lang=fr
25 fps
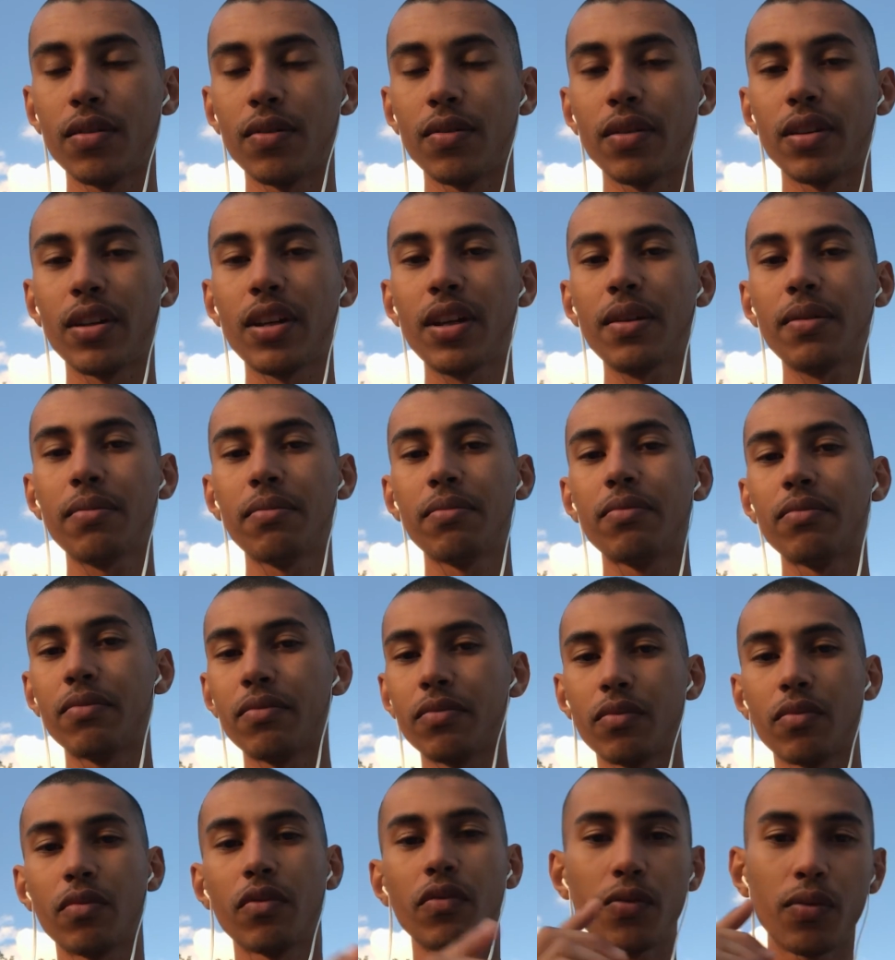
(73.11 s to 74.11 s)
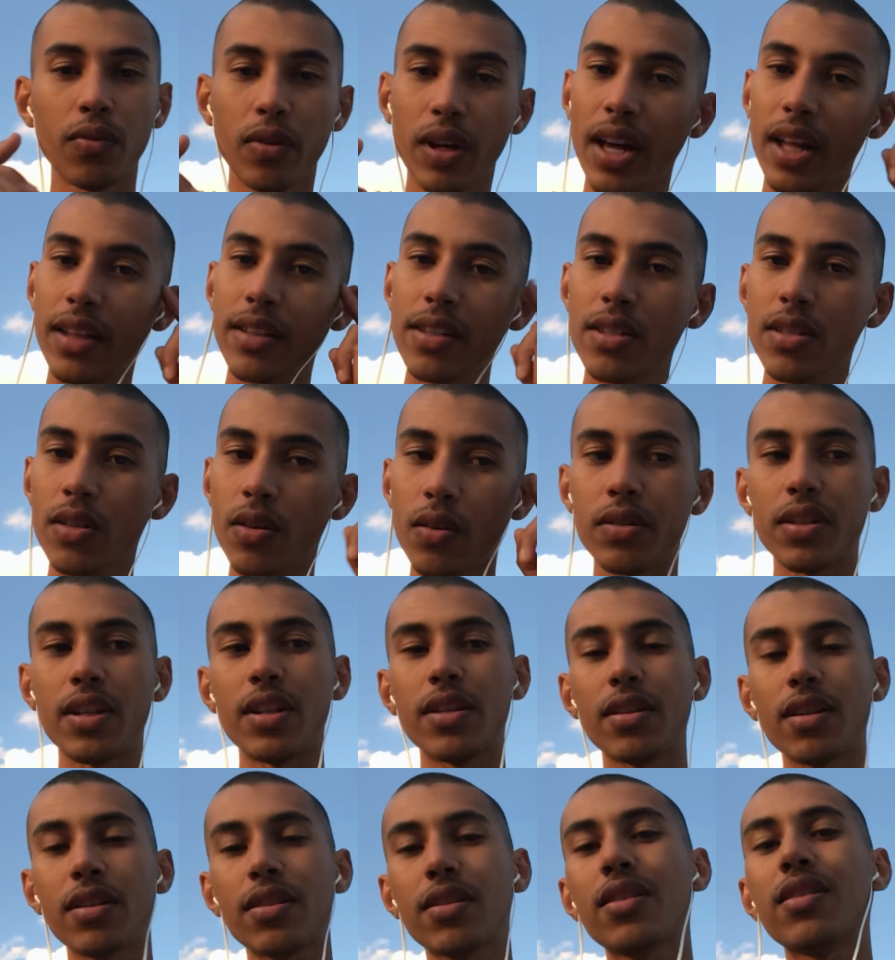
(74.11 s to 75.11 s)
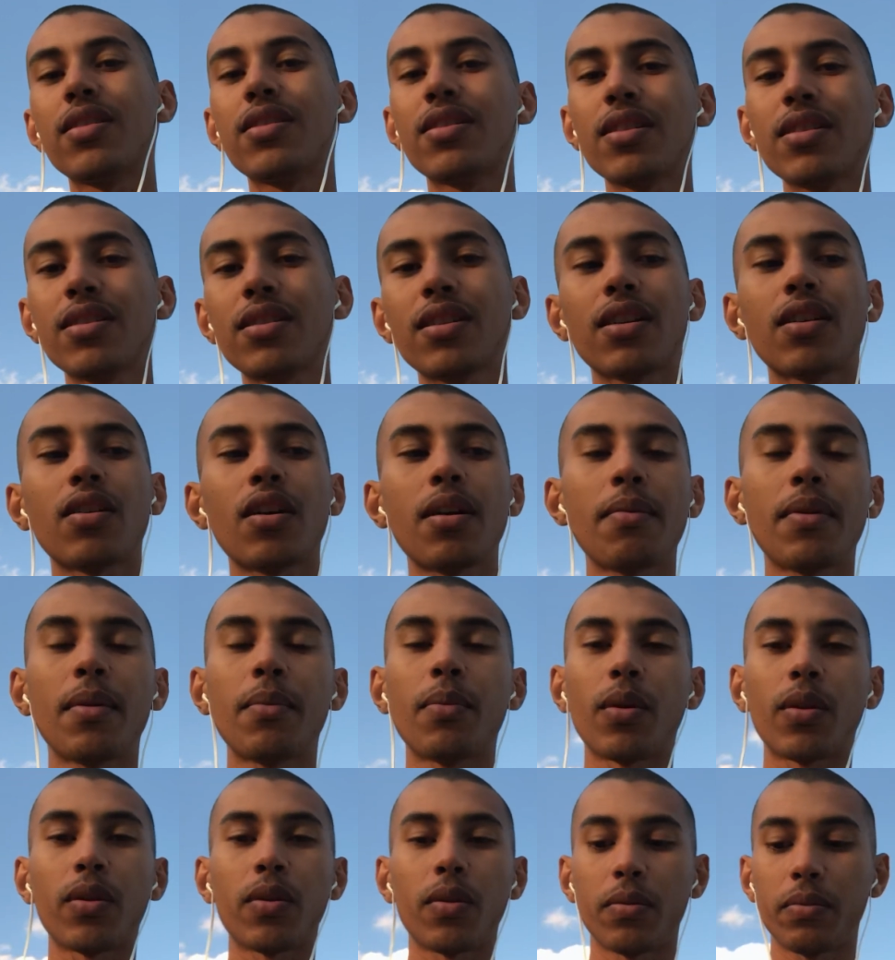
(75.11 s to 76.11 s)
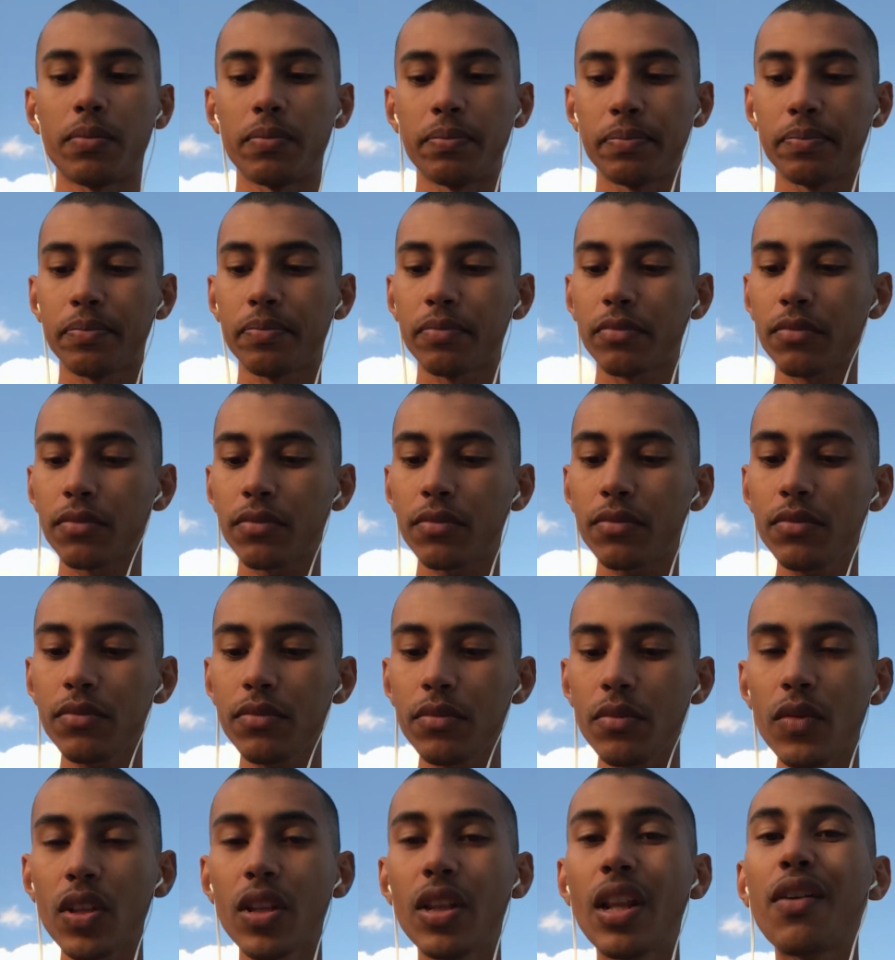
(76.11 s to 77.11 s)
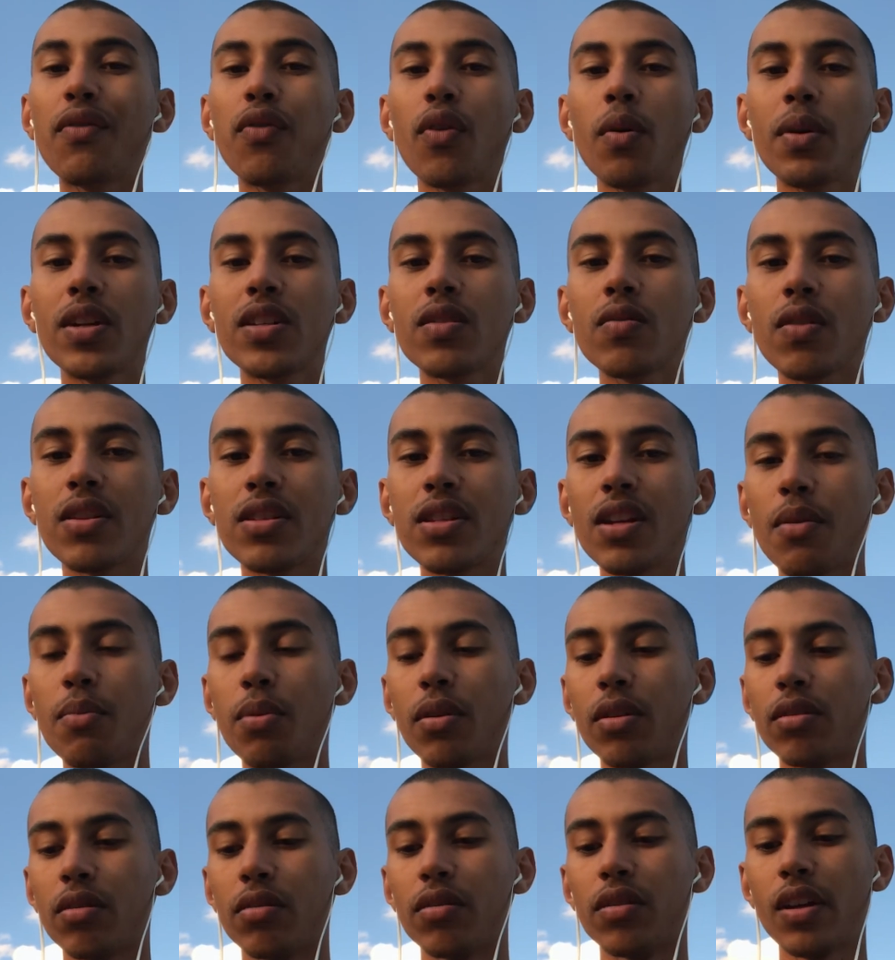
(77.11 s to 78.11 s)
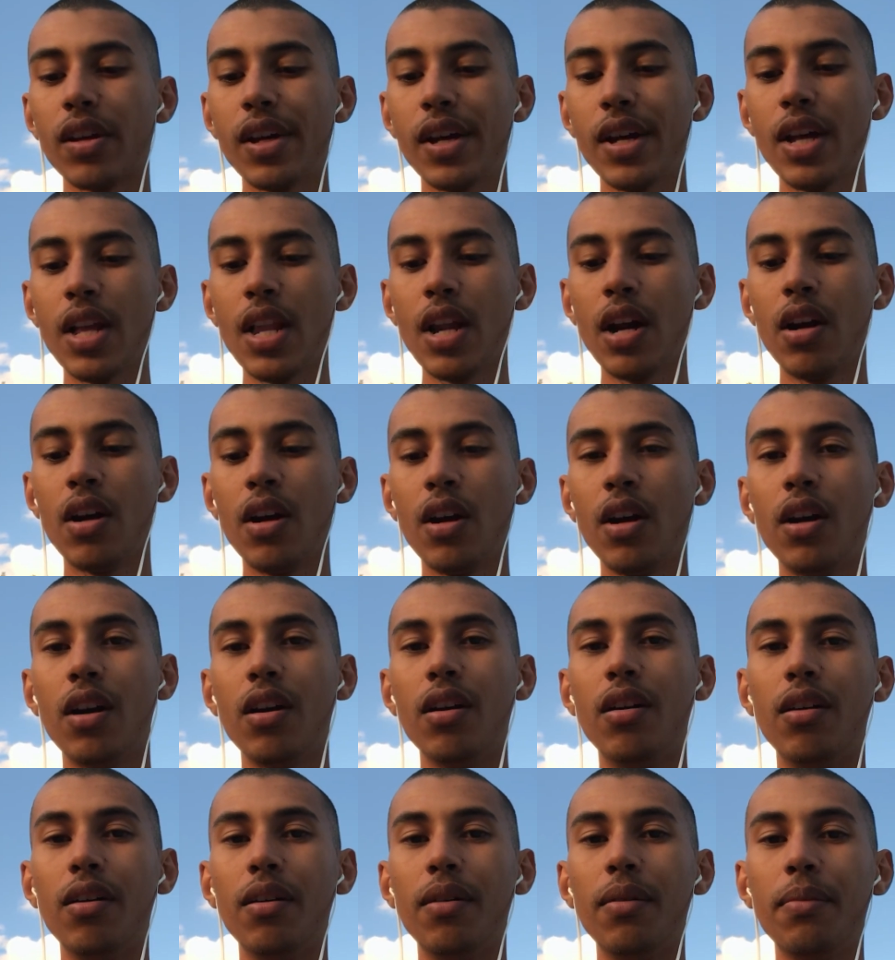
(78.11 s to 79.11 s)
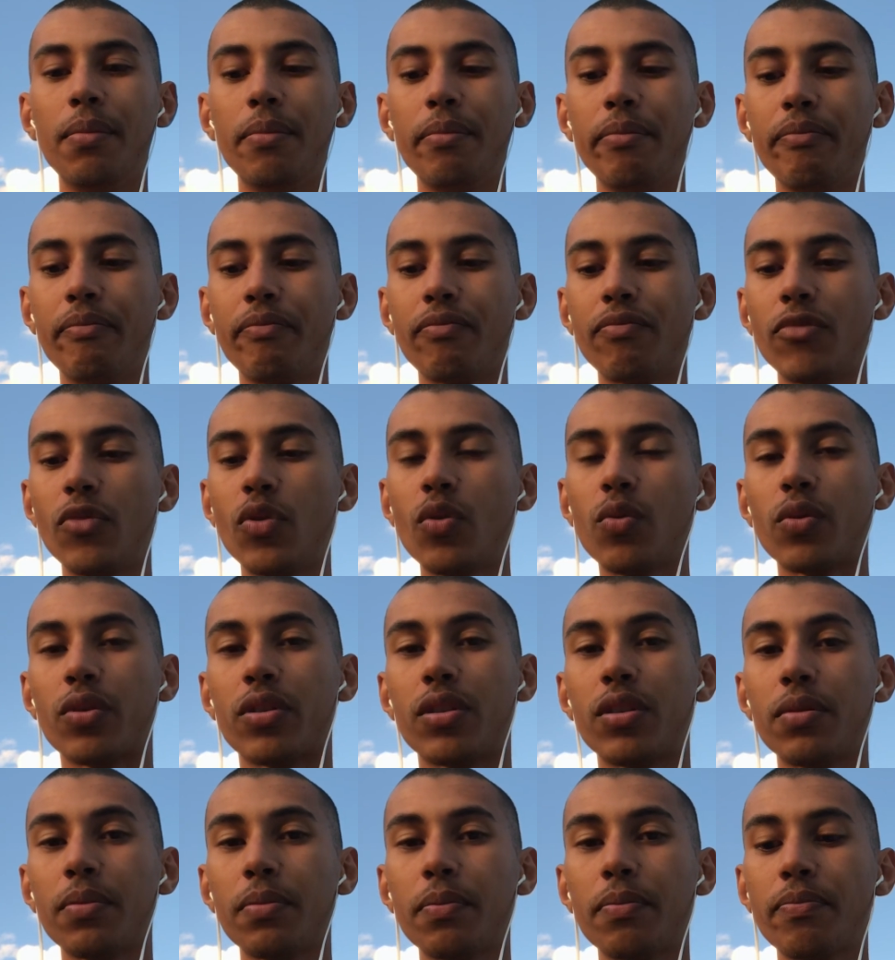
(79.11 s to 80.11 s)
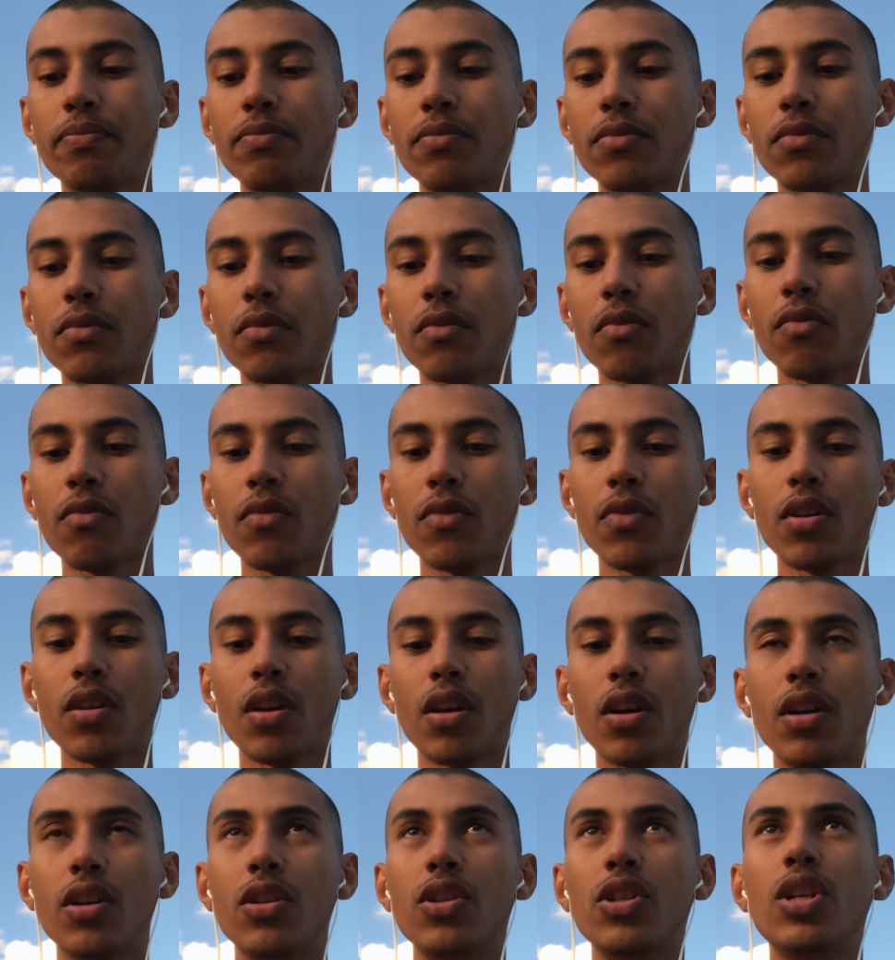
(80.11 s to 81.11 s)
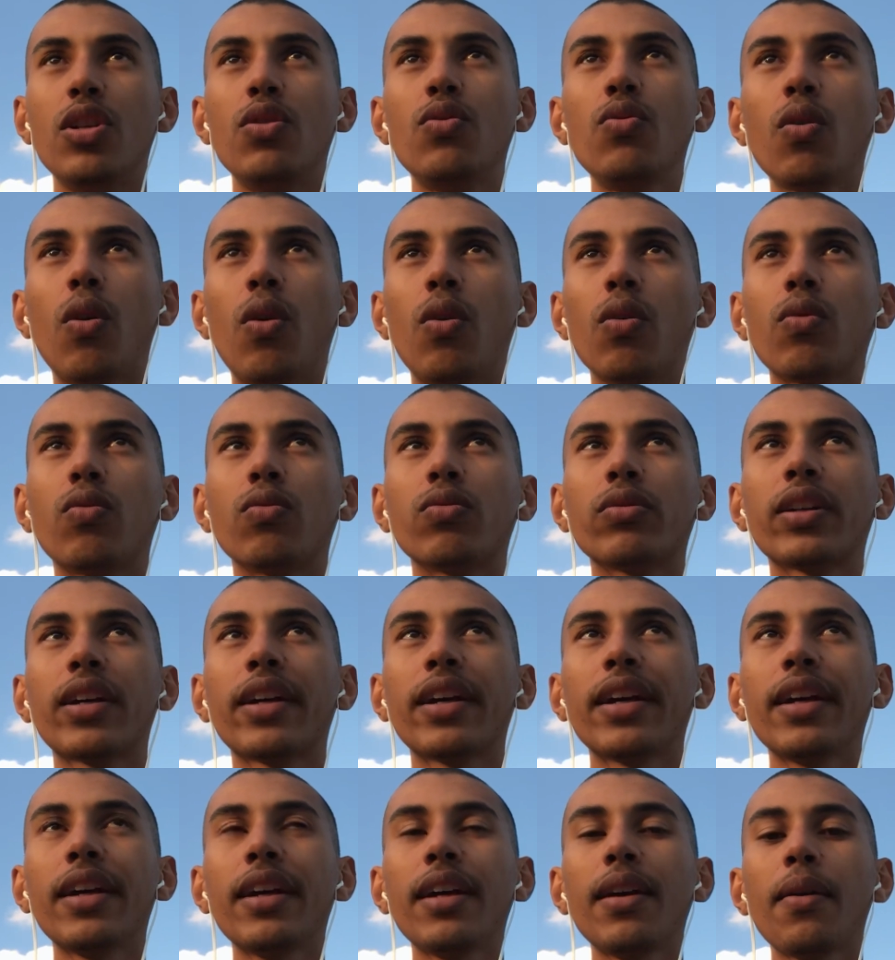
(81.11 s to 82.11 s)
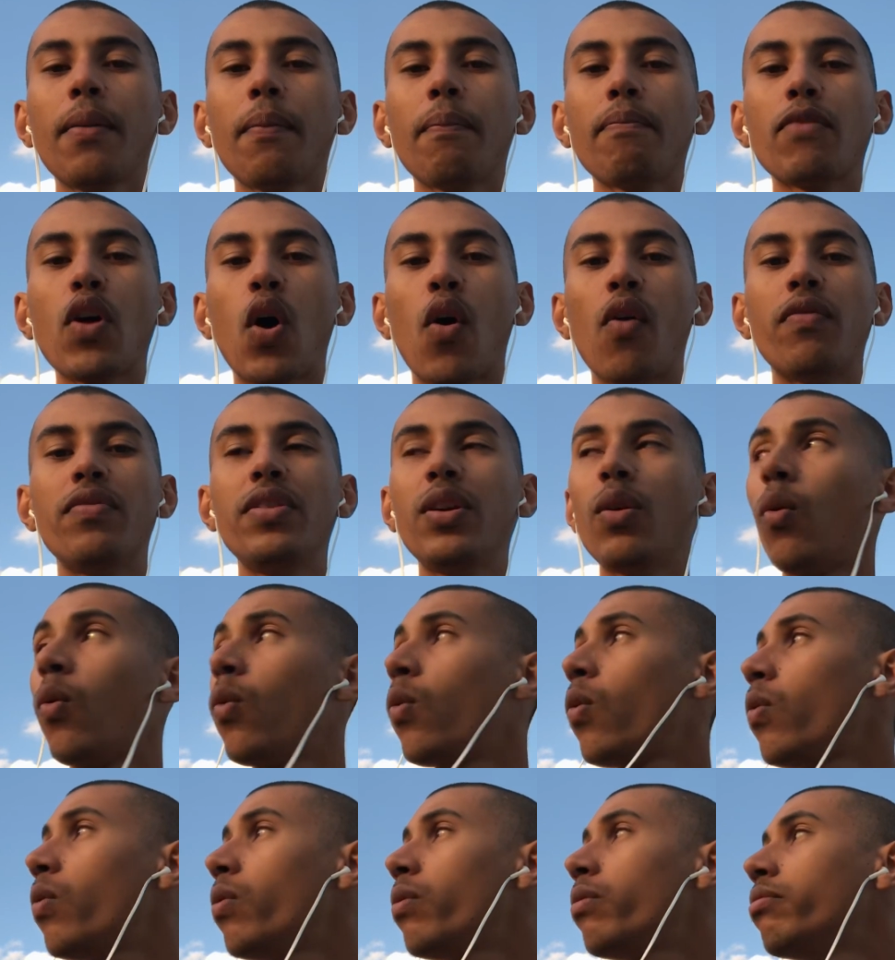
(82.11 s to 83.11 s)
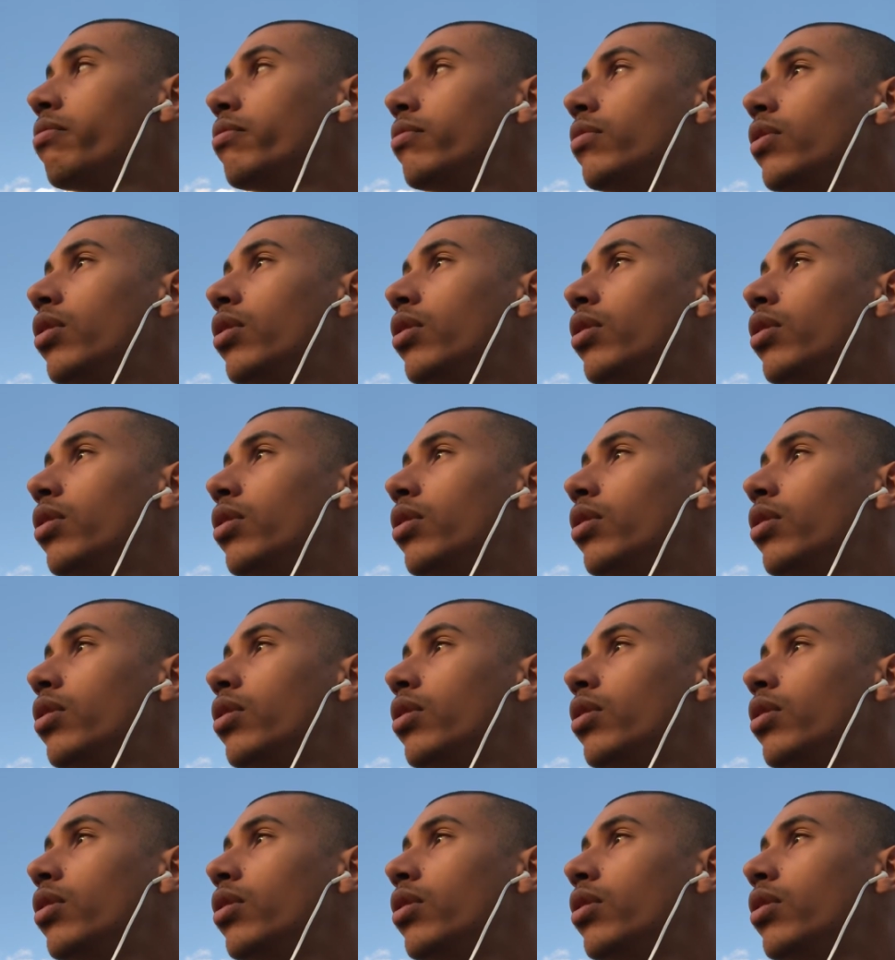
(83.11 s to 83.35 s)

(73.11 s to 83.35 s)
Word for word: Ok Faut garder ça en tête, hein. ça, ça c'est quand même important. Une information assez importante. Euh, donc, j'ai dû rencontrer environ